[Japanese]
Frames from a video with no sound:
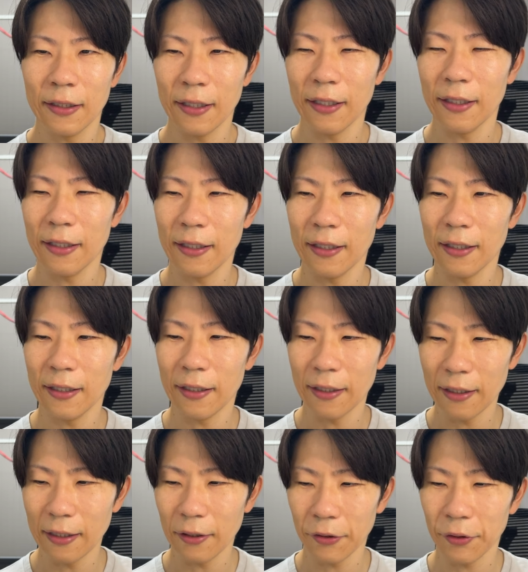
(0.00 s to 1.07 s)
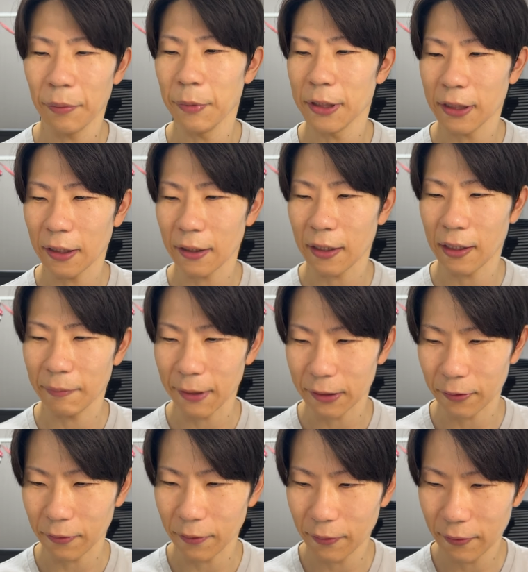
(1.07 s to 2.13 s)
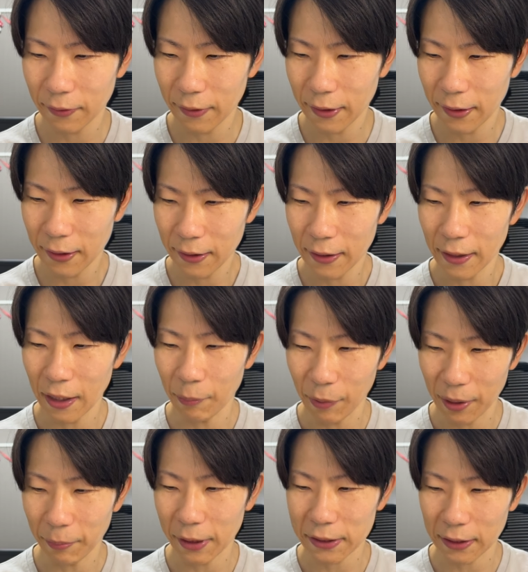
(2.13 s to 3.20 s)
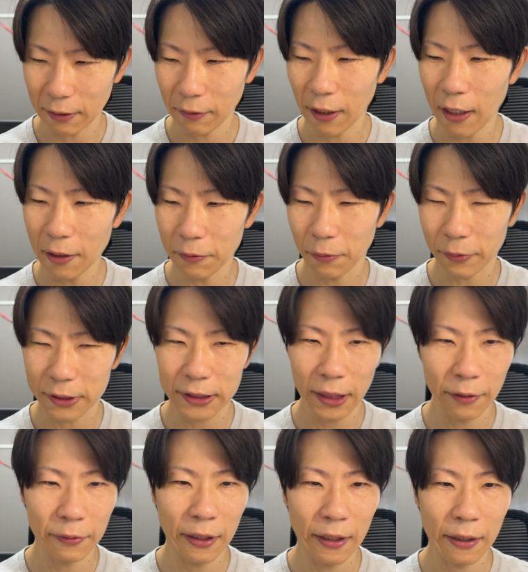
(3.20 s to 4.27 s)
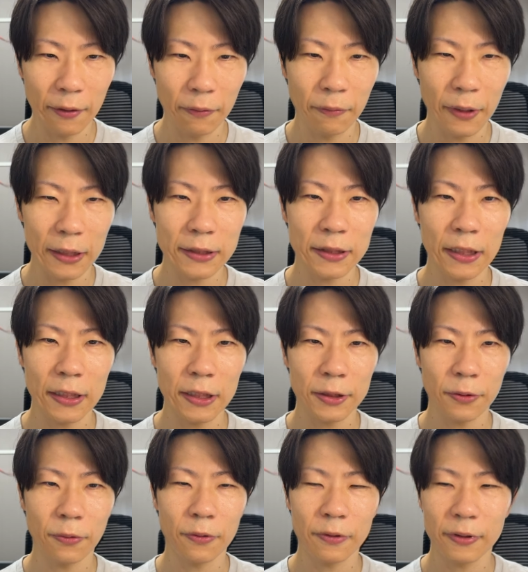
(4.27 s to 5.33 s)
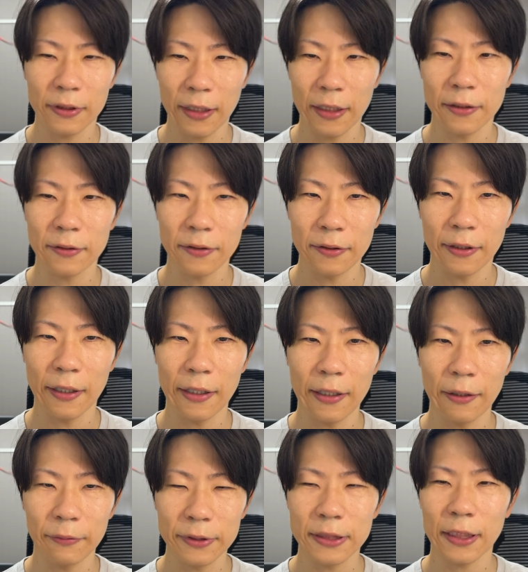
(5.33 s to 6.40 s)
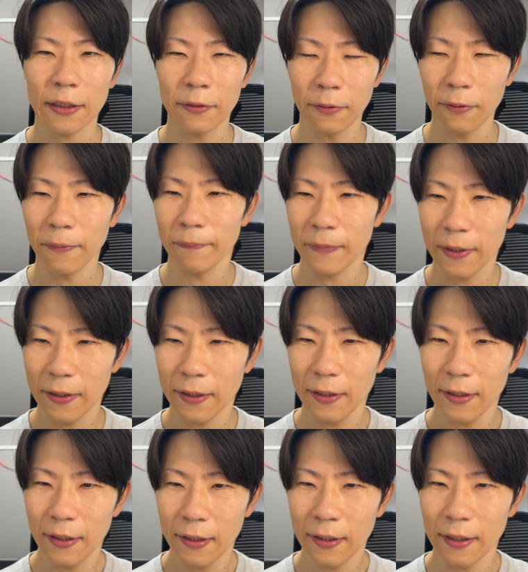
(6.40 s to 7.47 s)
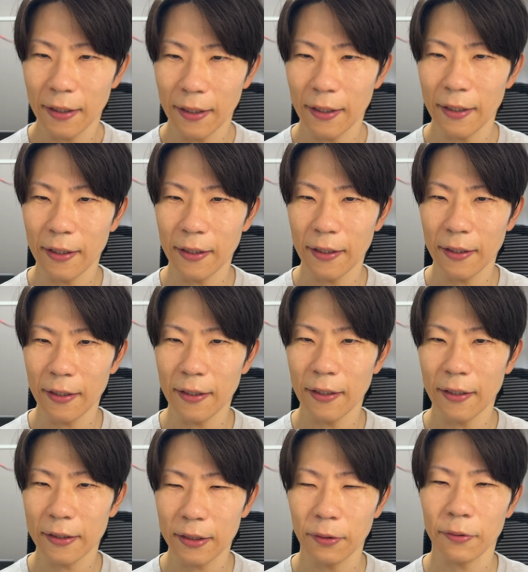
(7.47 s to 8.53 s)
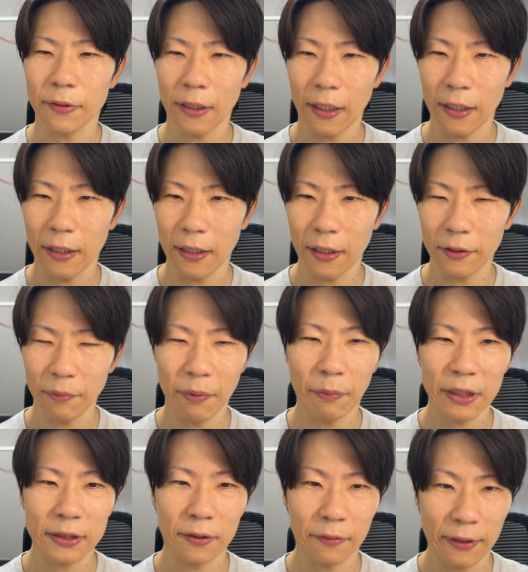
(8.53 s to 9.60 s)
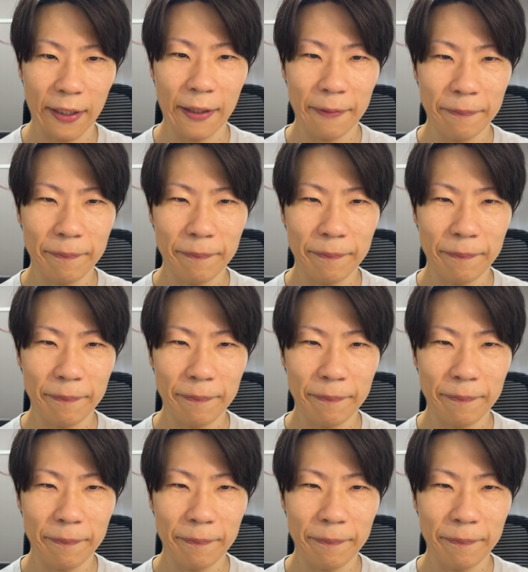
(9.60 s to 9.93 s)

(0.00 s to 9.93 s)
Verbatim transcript: えお読みいただければと思います。あの、半を押したような同じ日常を送っている、えおじさんのえー、記録が読めますので、